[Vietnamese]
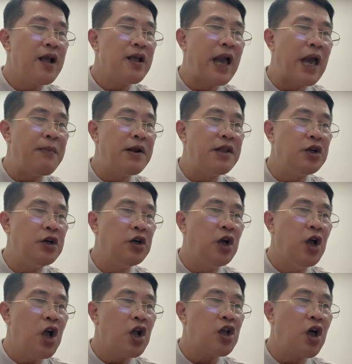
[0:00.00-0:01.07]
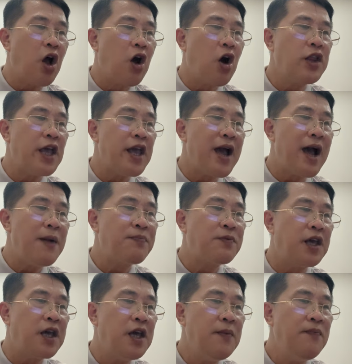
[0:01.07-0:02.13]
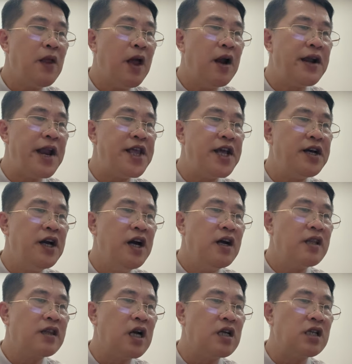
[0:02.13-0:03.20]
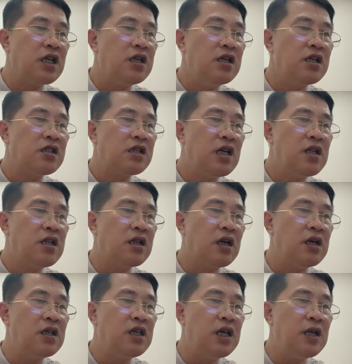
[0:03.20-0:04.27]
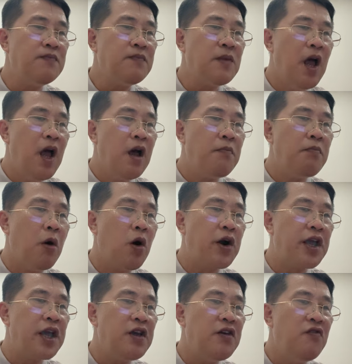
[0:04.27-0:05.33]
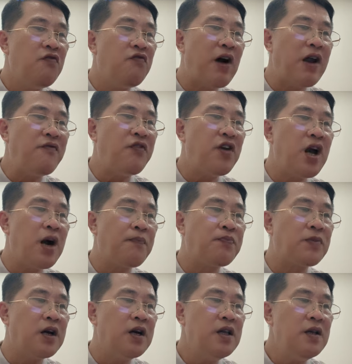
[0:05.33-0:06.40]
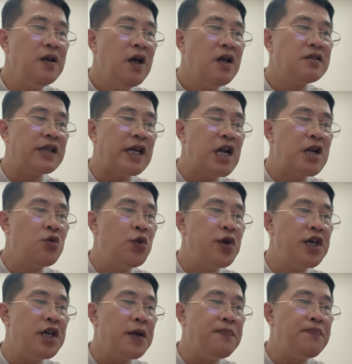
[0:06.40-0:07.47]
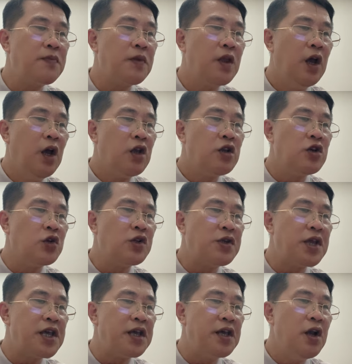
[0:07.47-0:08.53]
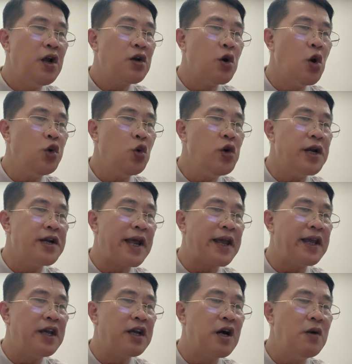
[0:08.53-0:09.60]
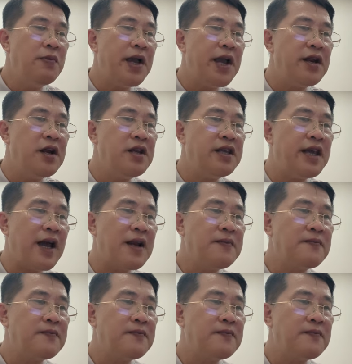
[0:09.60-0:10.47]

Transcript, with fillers: Ngày bình thường còn có thể áp chế nếu như thực sự sinh tử chiến một khi phản phệ ập tới sẽ rất nguy hiểm. Yếu thật thì đối thủ lần này không hề đơn giản.